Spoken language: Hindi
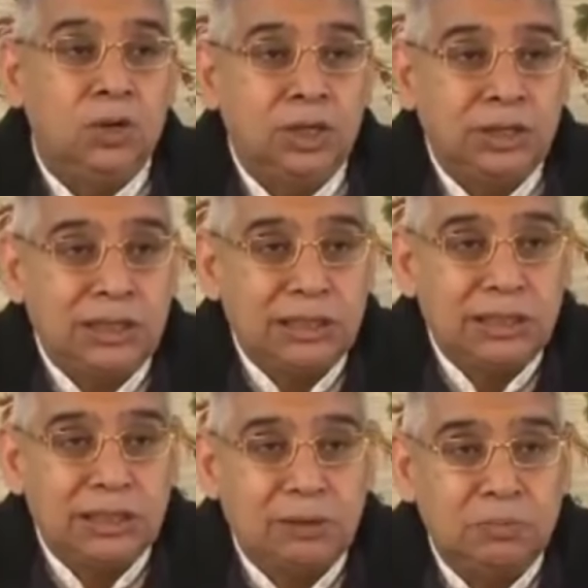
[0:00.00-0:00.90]
और किस
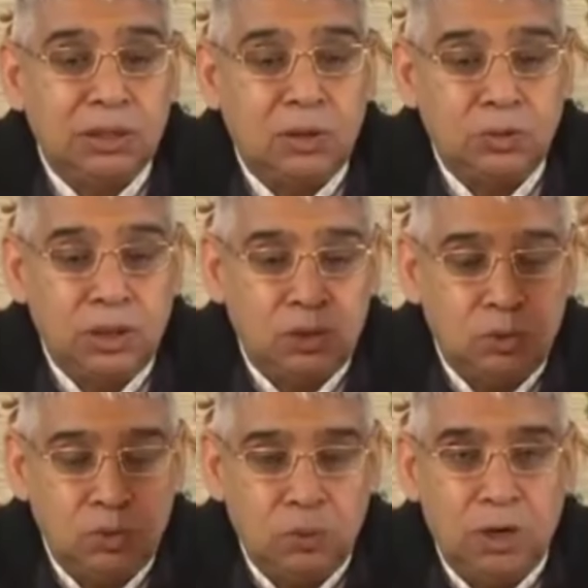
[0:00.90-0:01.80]
किस ने समझाऊं या
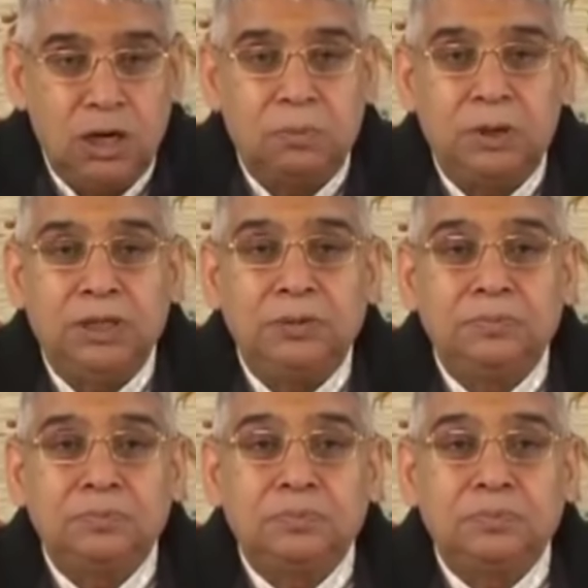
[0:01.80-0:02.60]
कुआ बांग पड़ी